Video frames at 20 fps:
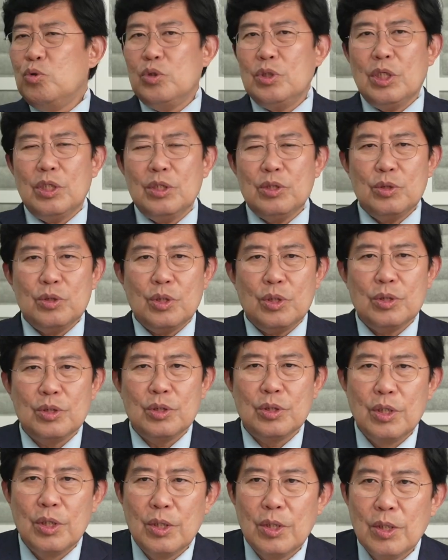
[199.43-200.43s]
투자는 전
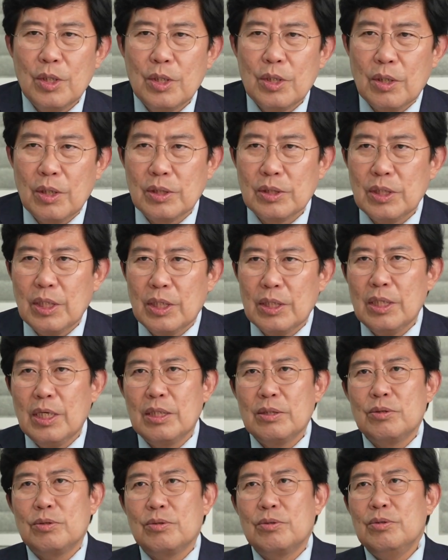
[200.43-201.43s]
굉장히
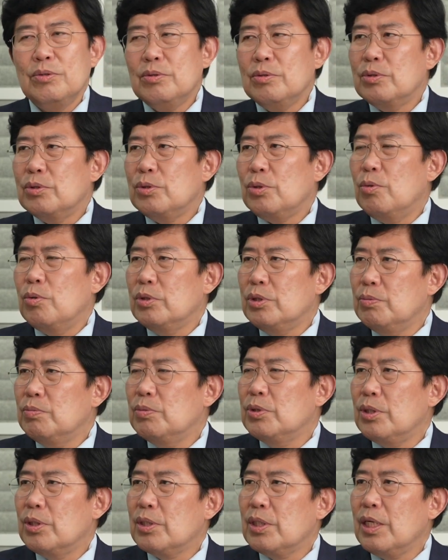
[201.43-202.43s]
아주
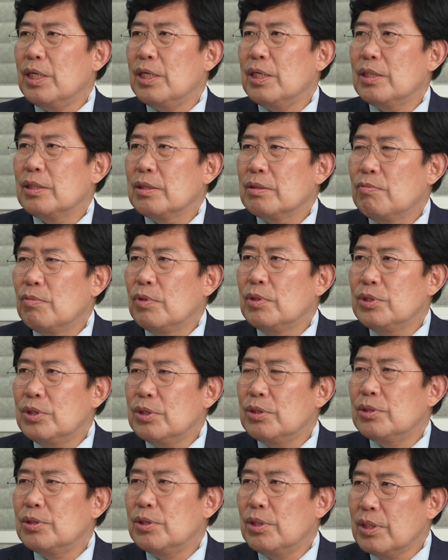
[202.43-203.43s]
조심스럽게 그쵸.
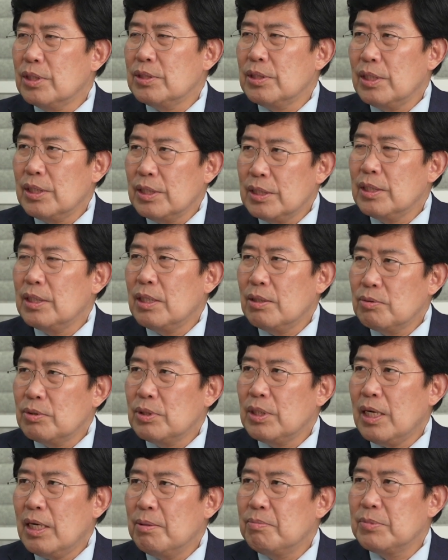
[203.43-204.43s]
원칙을 정해서 해야 된다고
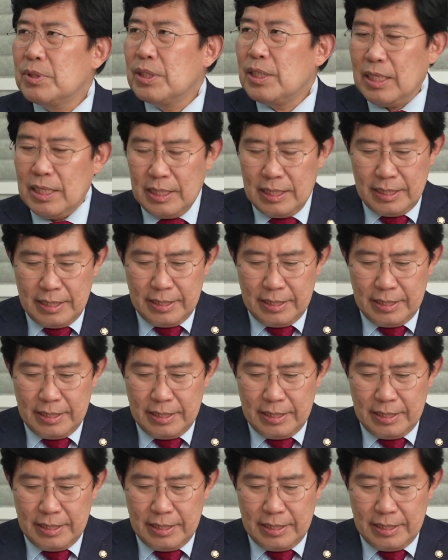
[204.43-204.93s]
생각합니다. 음.